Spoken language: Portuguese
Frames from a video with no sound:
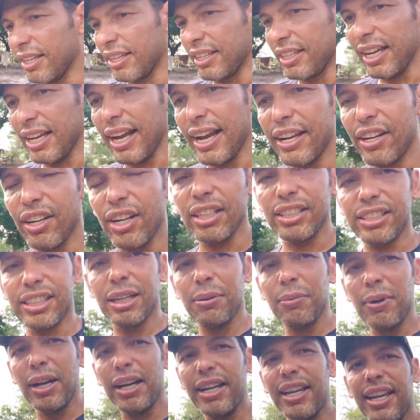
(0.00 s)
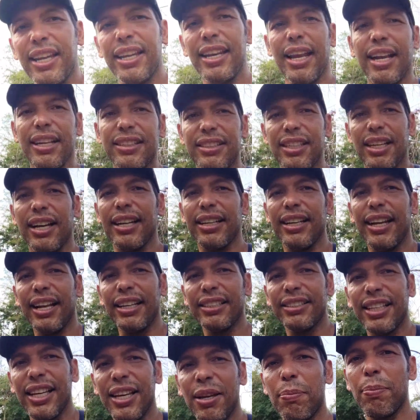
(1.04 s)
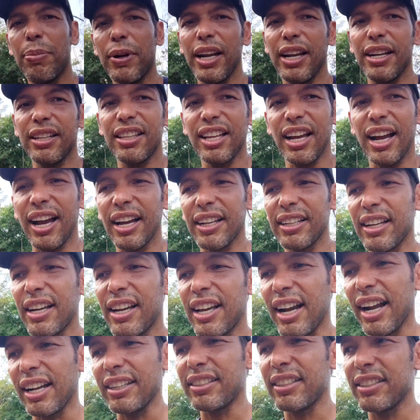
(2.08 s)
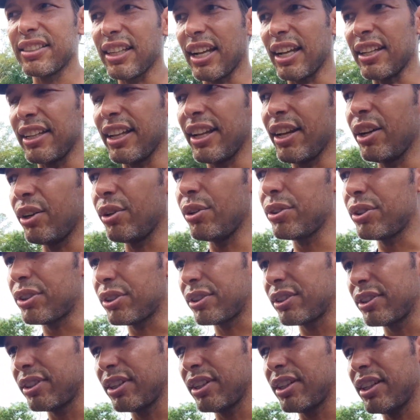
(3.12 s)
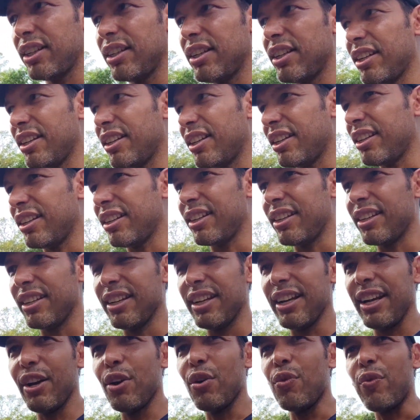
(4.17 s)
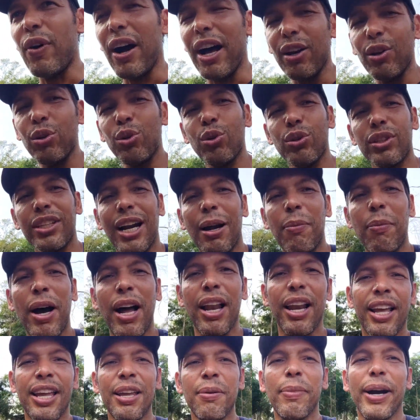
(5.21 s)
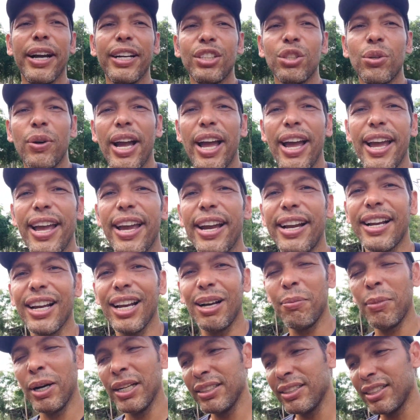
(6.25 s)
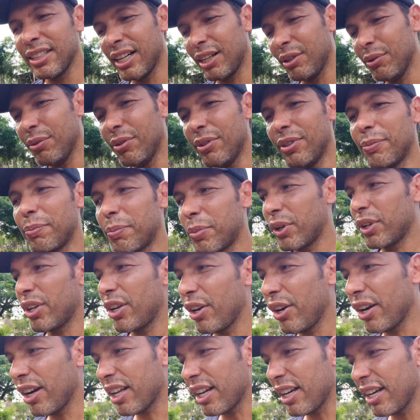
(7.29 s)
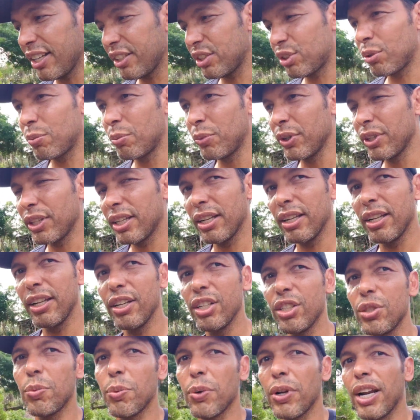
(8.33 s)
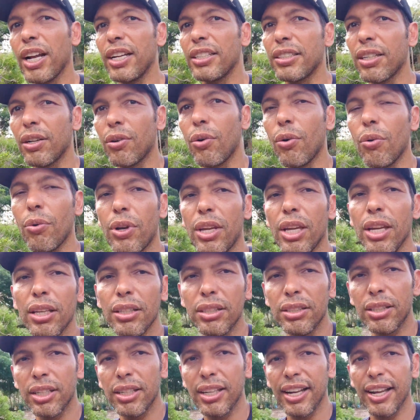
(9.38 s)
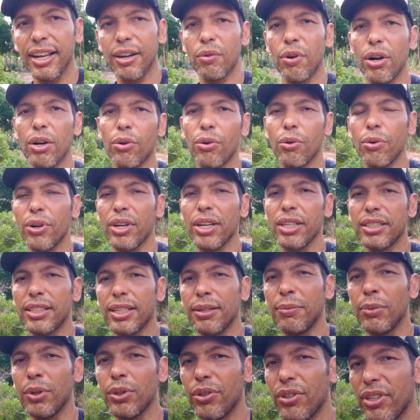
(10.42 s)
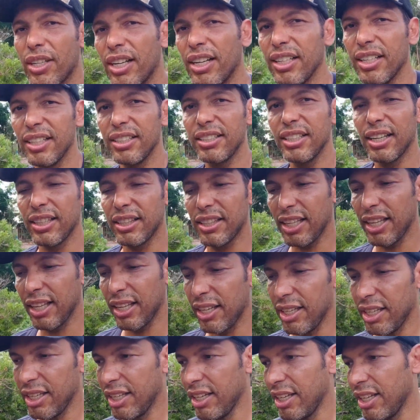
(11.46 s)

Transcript: E aí nós estamos aqui nessa nessa empreitada, graças a Deus. É, eu falo do trabalho aí, mas não é reclamando não, porque eu agradeço muito a Deus por essa conquista, né? É uma conquista muito grande a gente ter